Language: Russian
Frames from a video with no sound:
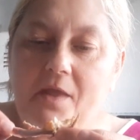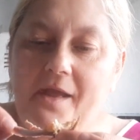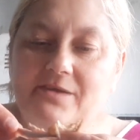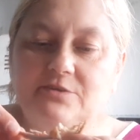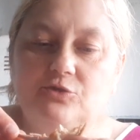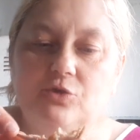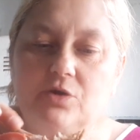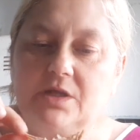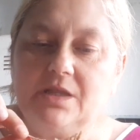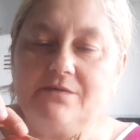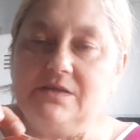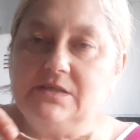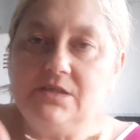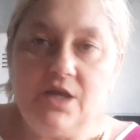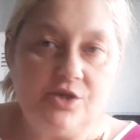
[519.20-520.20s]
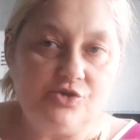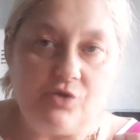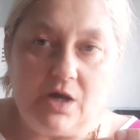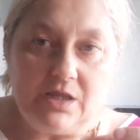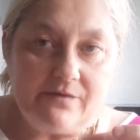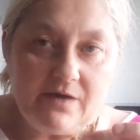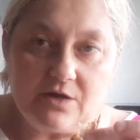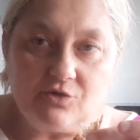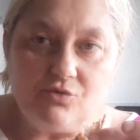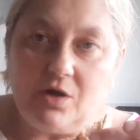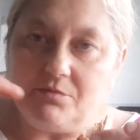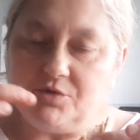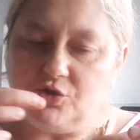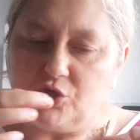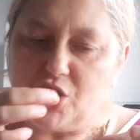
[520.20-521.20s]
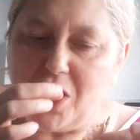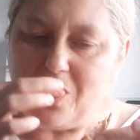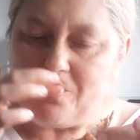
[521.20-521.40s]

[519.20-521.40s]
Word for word: Столько новостей, что голова кругом идет.